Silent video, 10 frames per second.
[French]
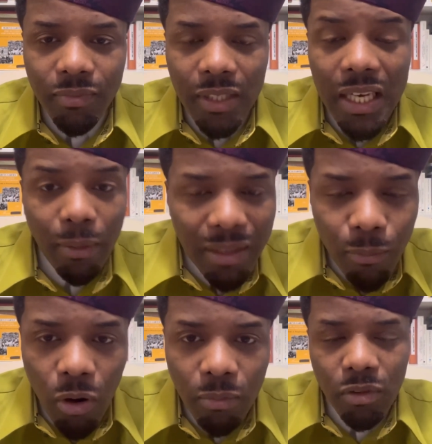il a
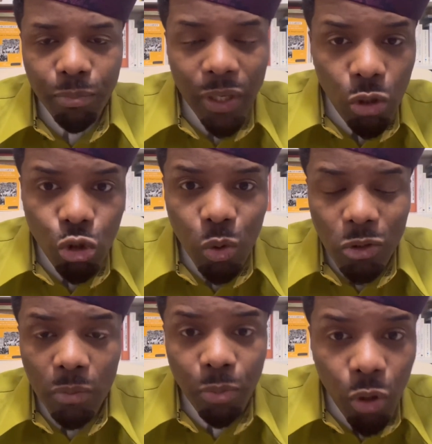d'abord pris le soin
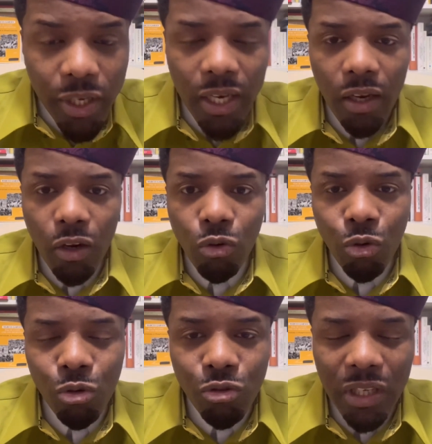de bloquer le
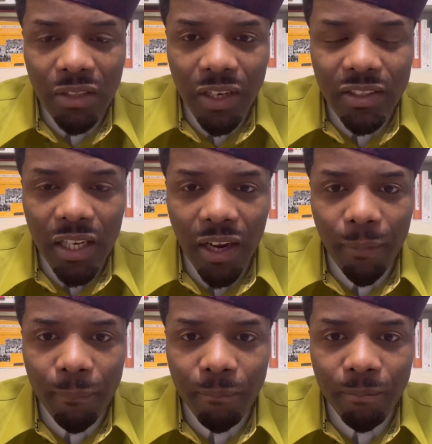coup de son adversaire.
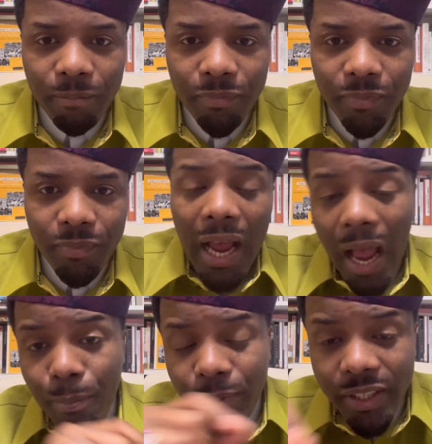
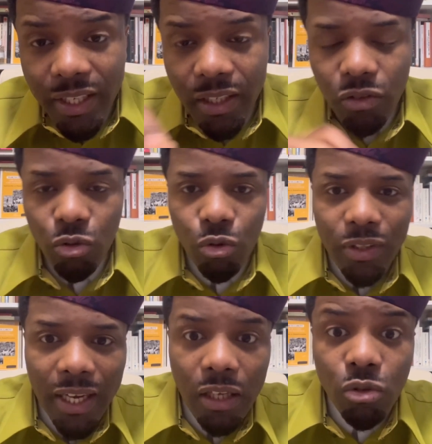Appliqué sur le
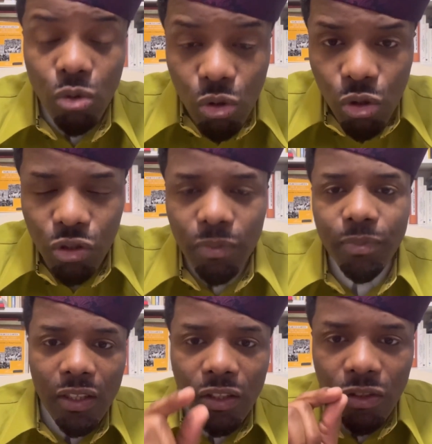terrain du Logos,
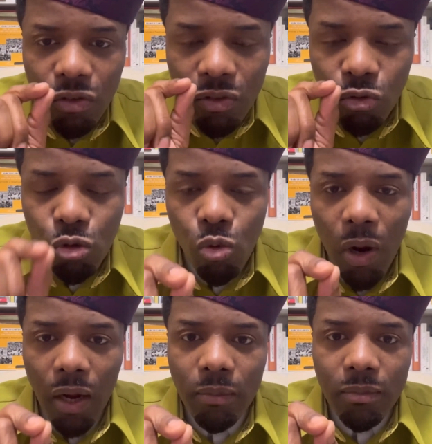tu
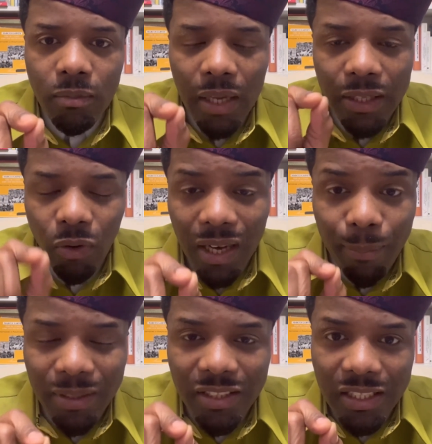dois être en
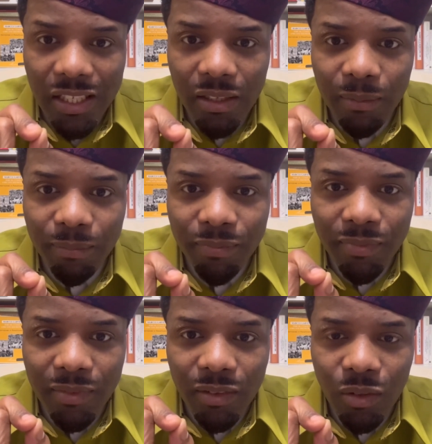capacité
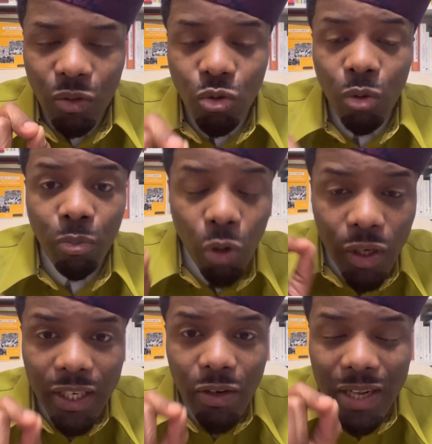de
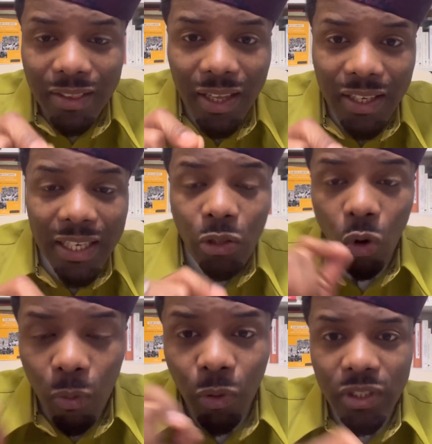bloquer une attaque et de
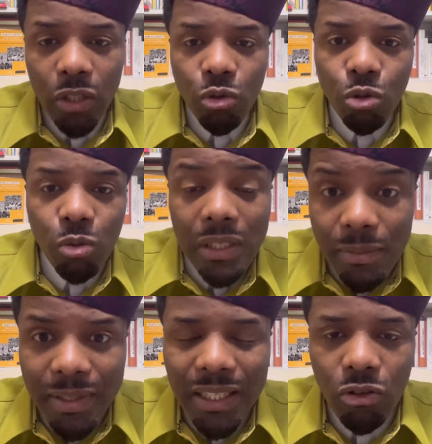rebondir dessus
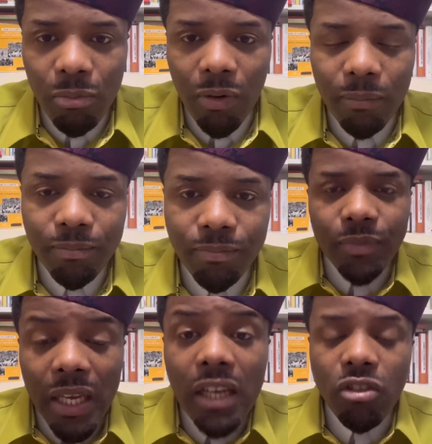immédiatement.
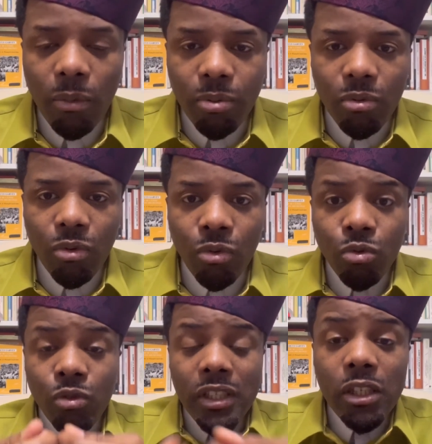Exemple, on
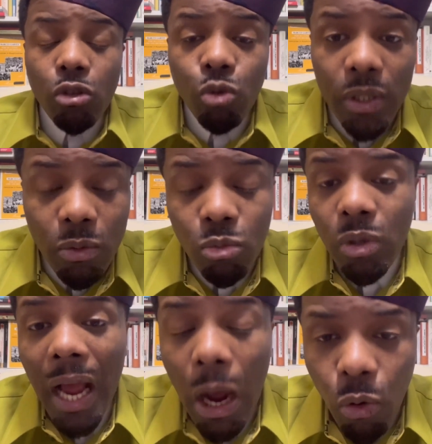te dit que tu es
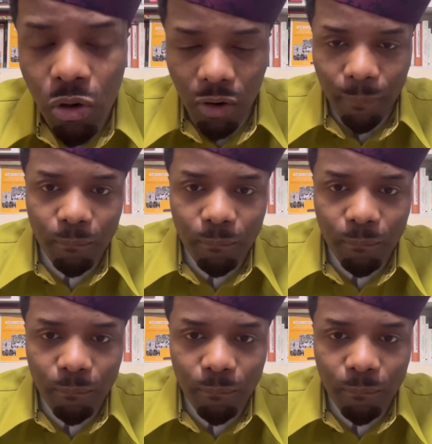arrogant.